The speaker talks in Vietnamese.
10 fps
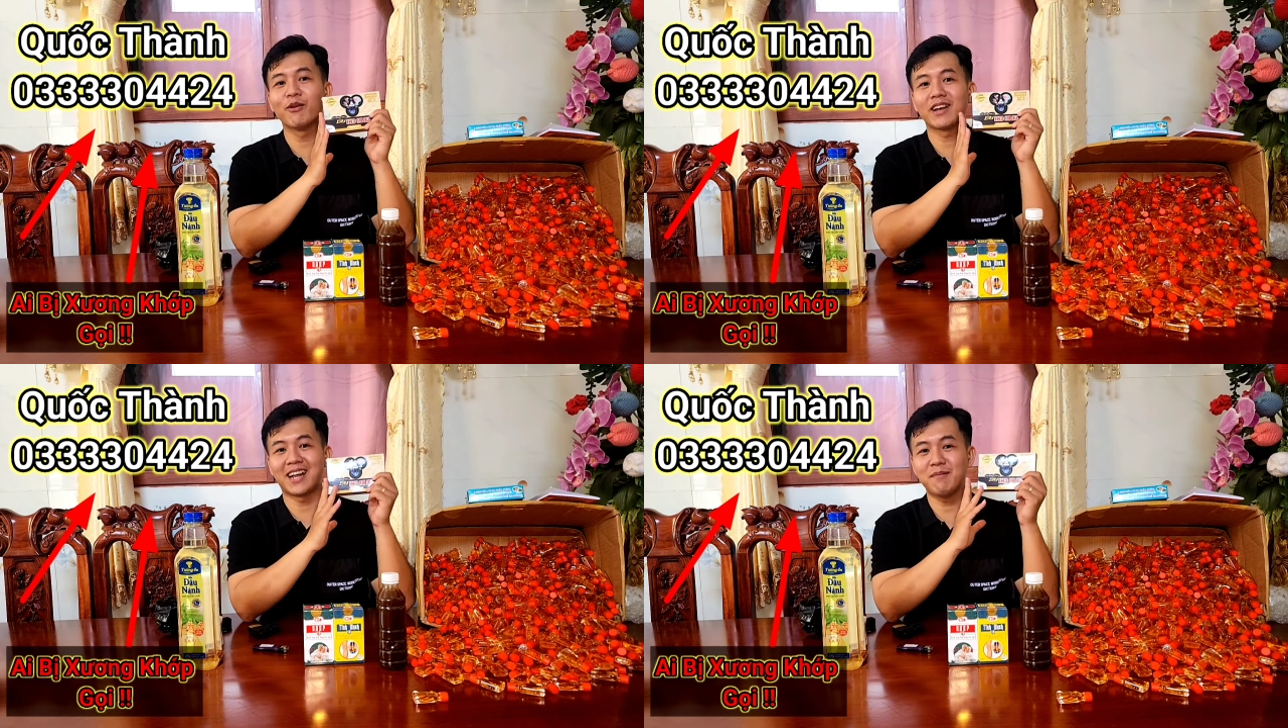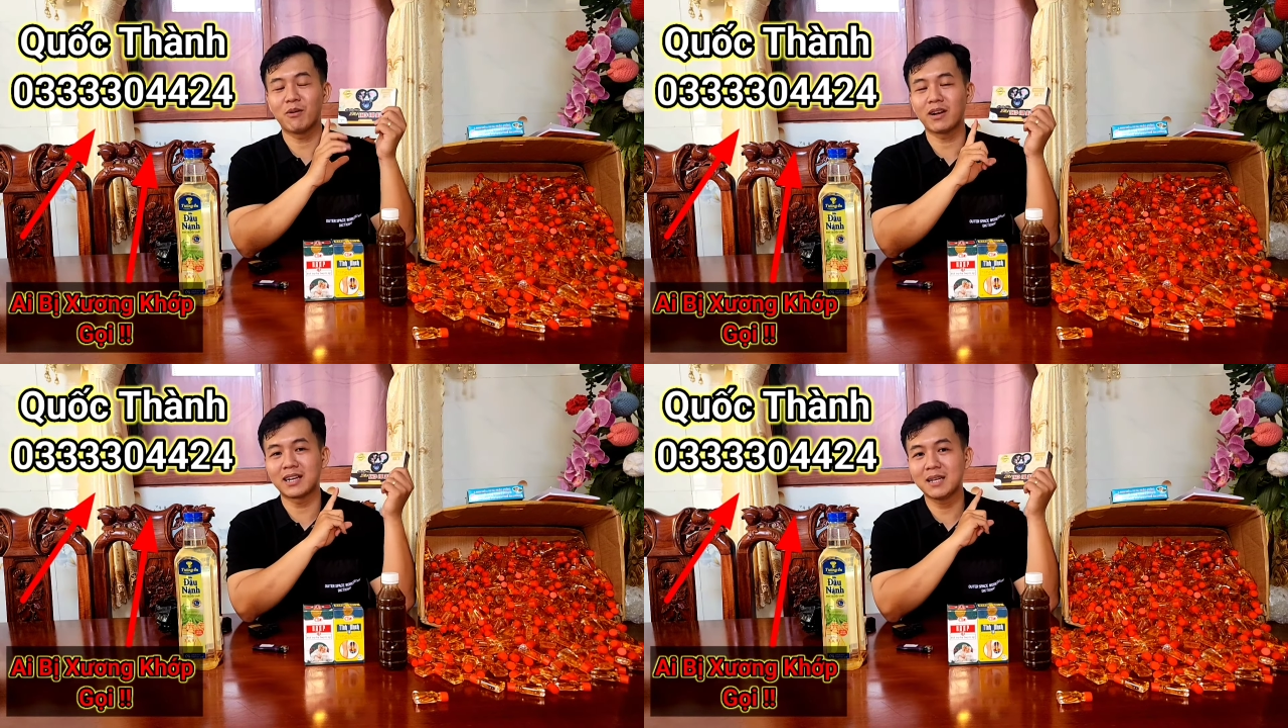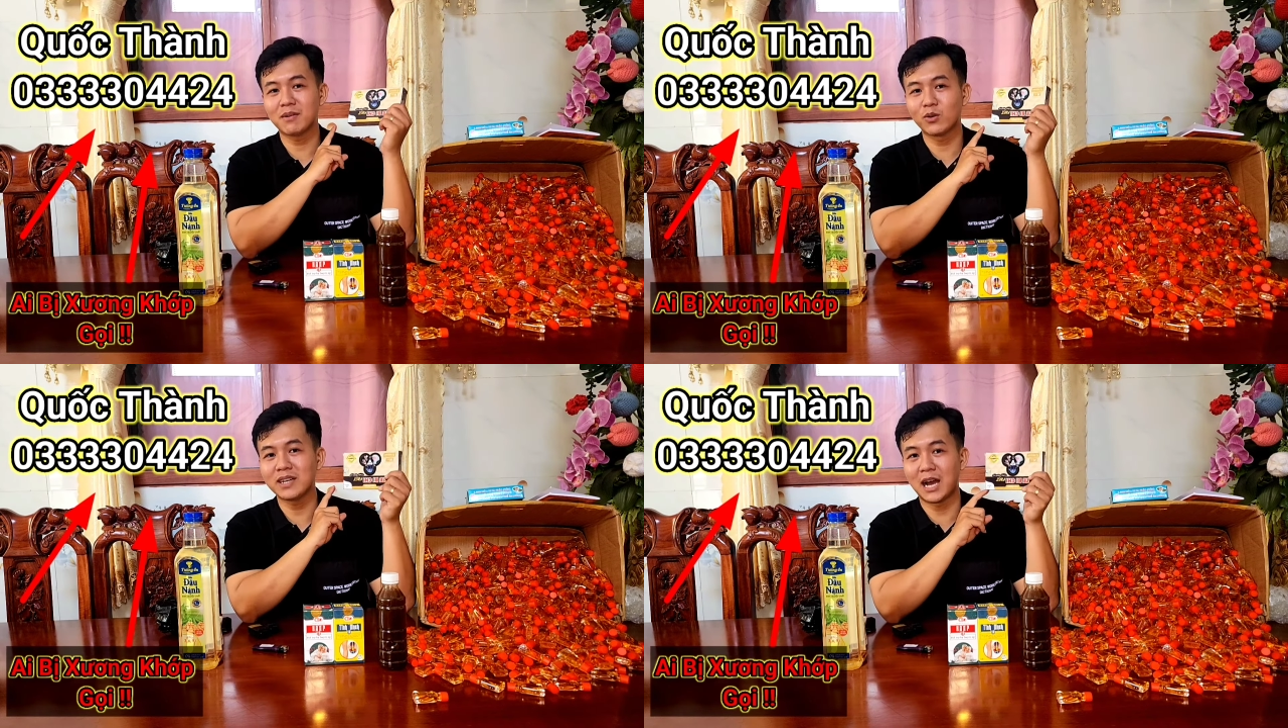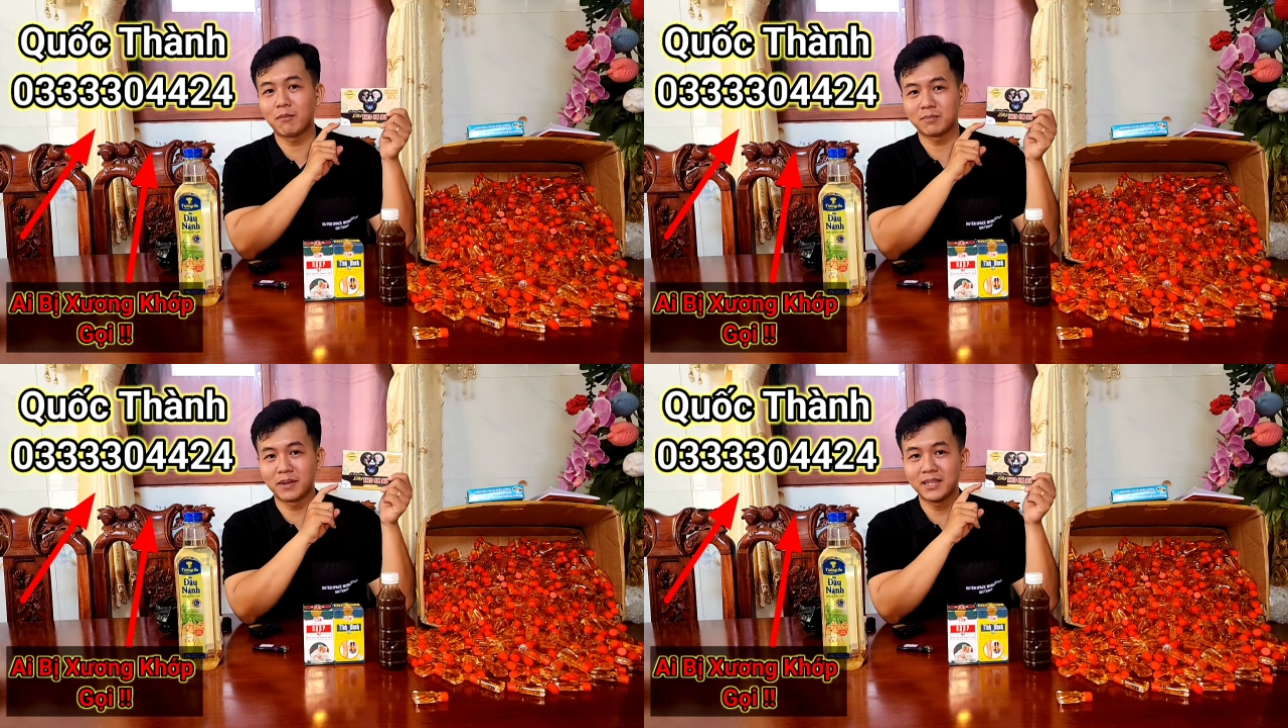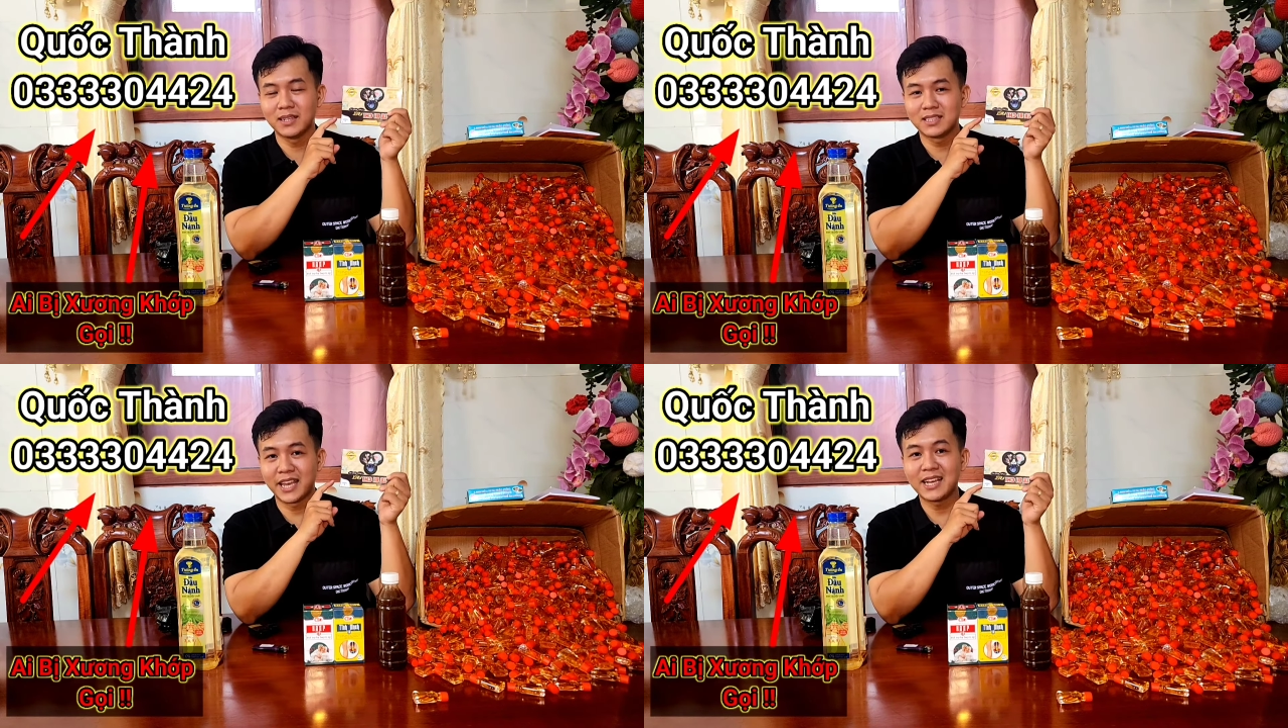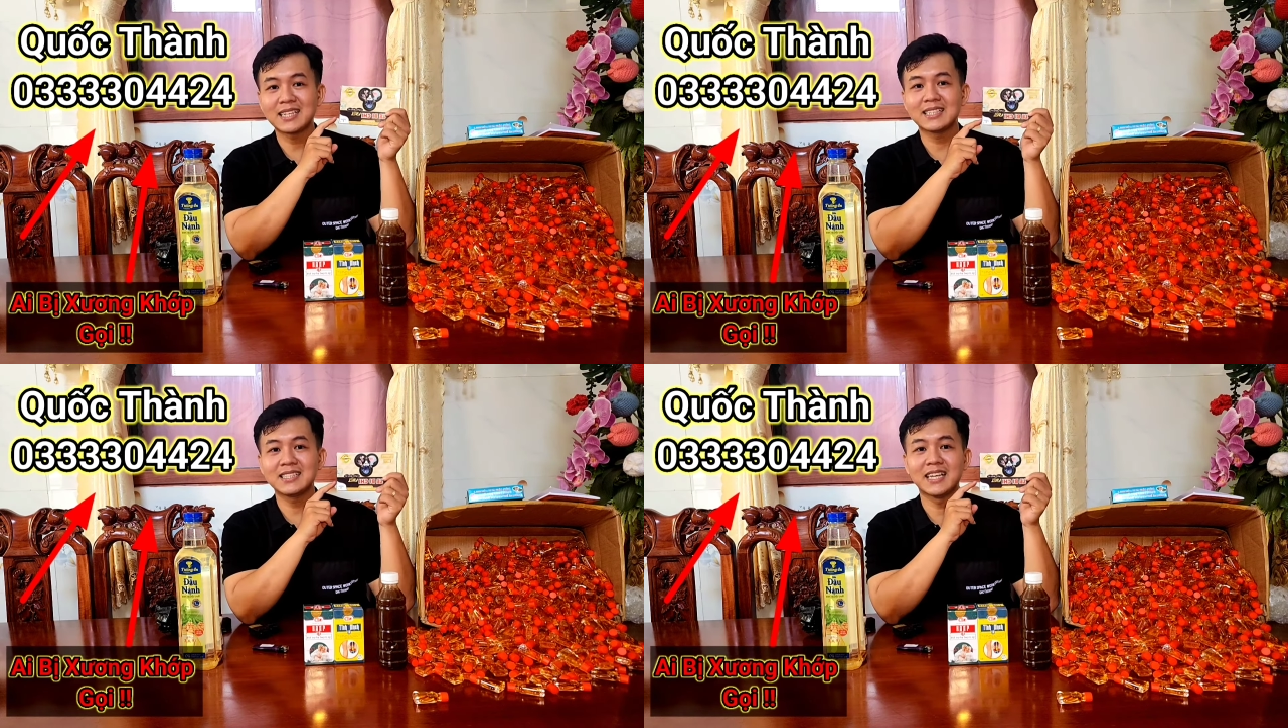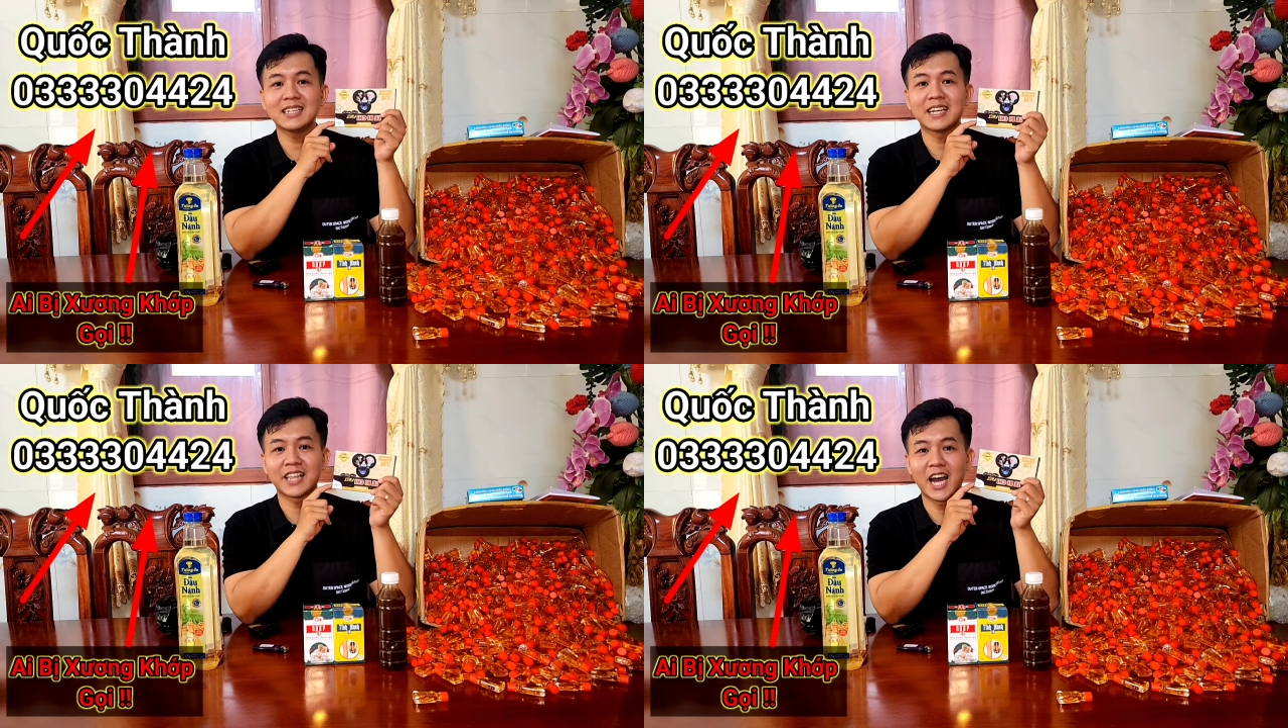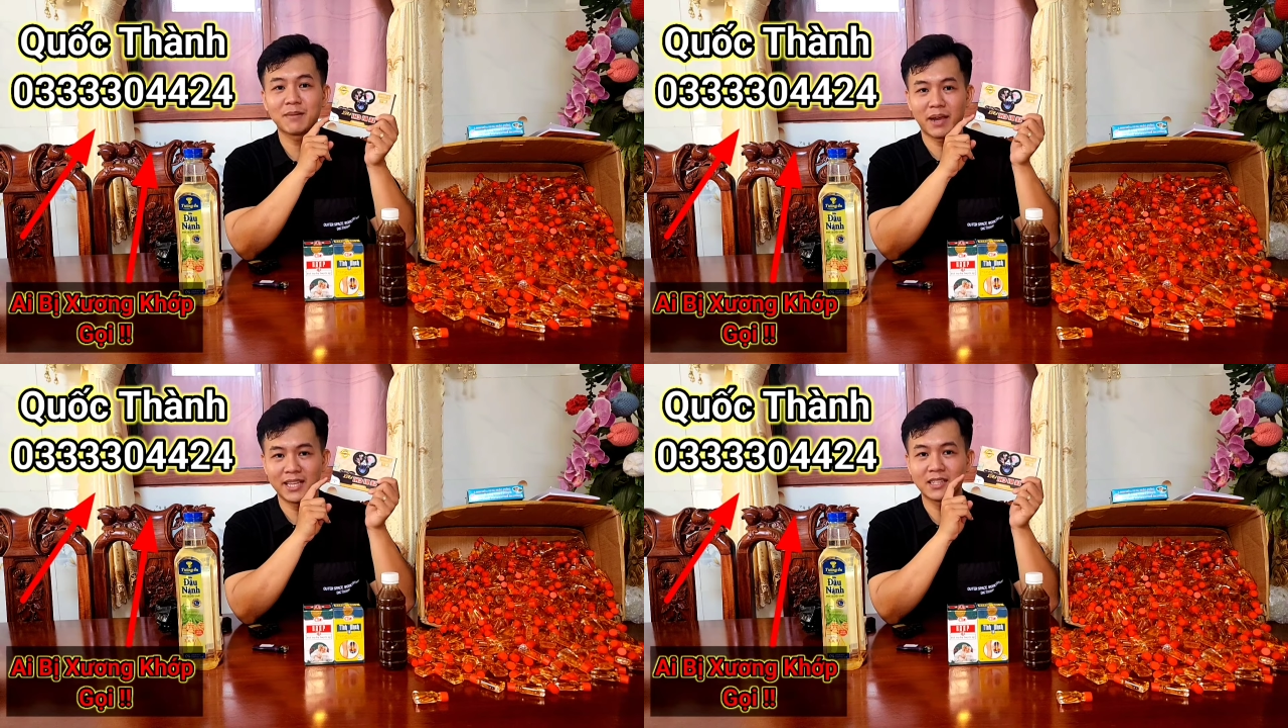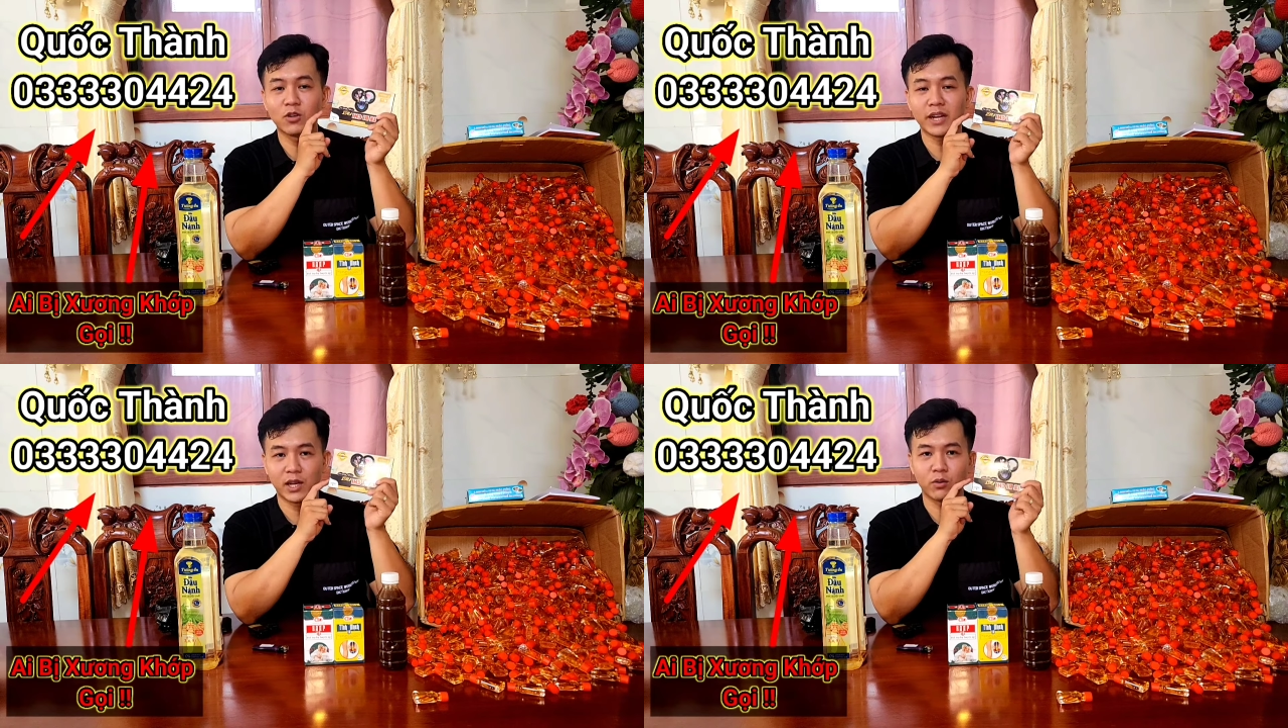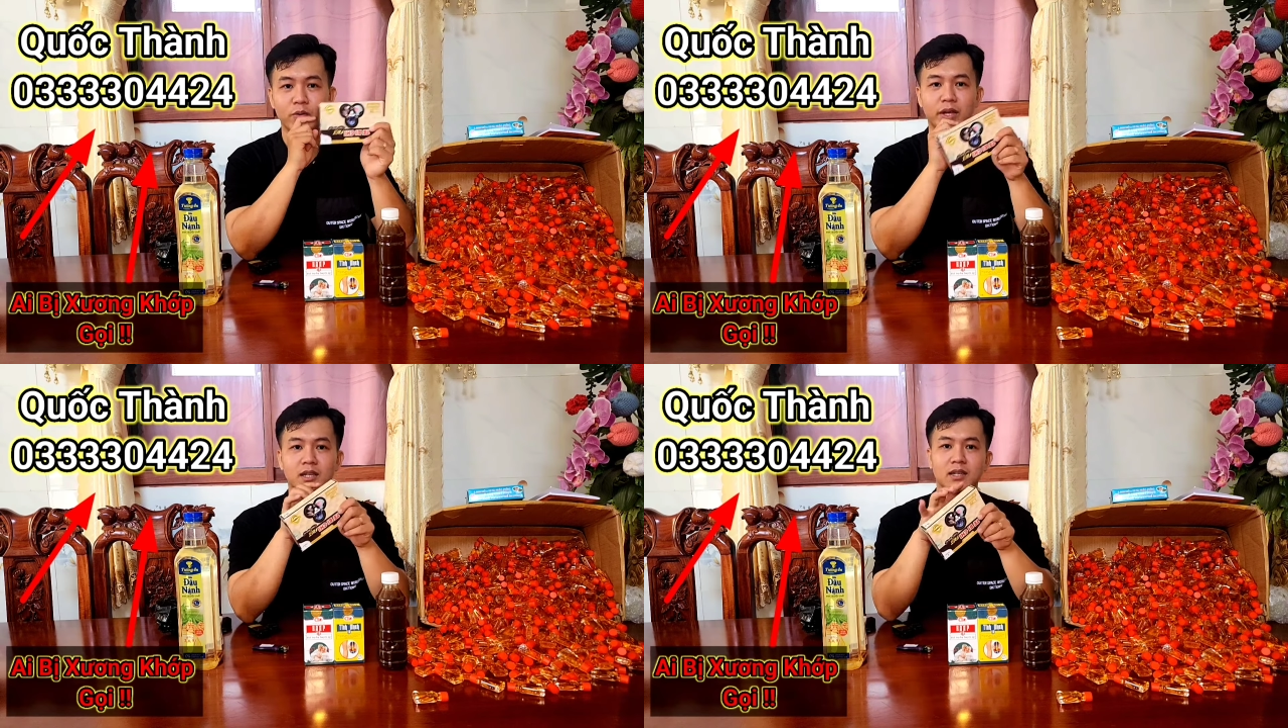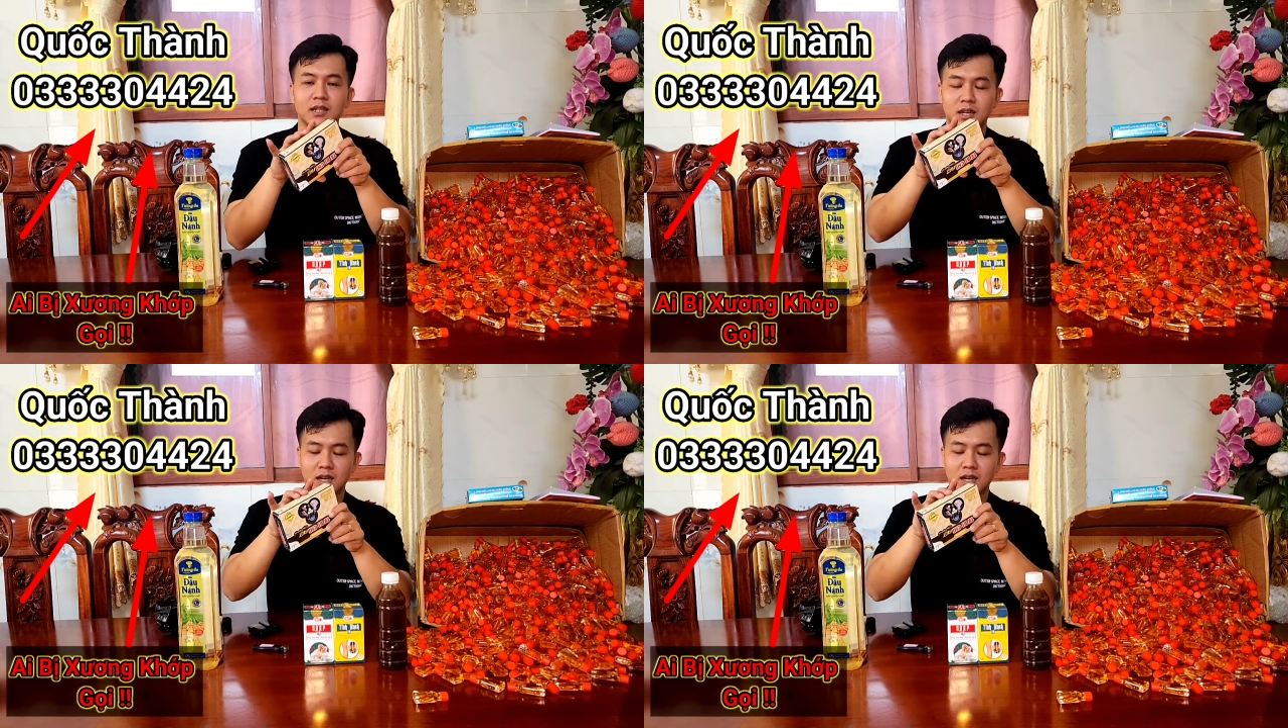chưa bao giờ thấy một thành thấy mà thuốc nào mà bị chỉ cái chỉ vấn đề tê mà hay như thuốc này luôn quý vị